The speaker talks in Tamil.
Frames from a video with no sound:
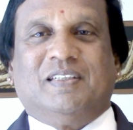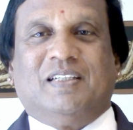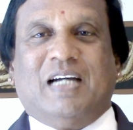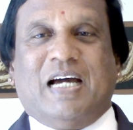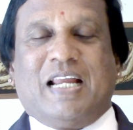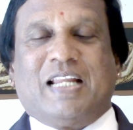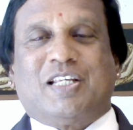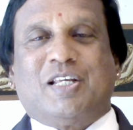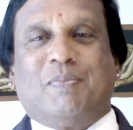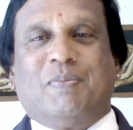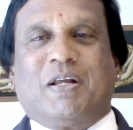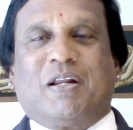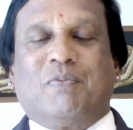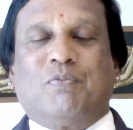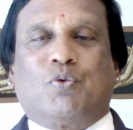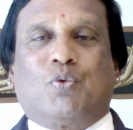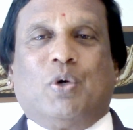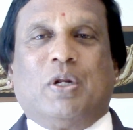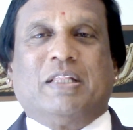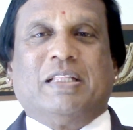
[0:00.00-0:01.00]
அரச
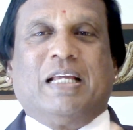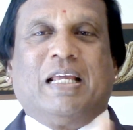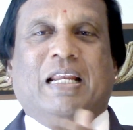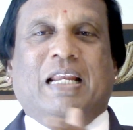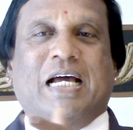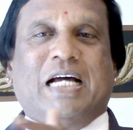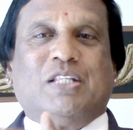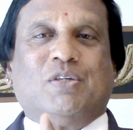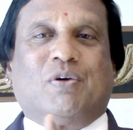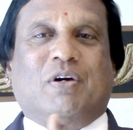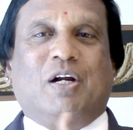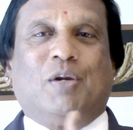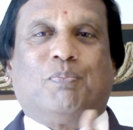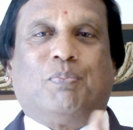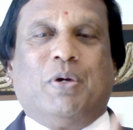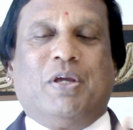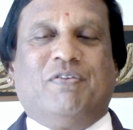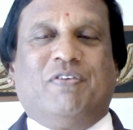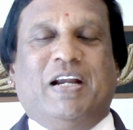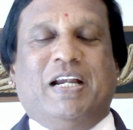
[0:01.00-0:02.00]
மரம் குழந்தை இல்லாதவர்கள் போய்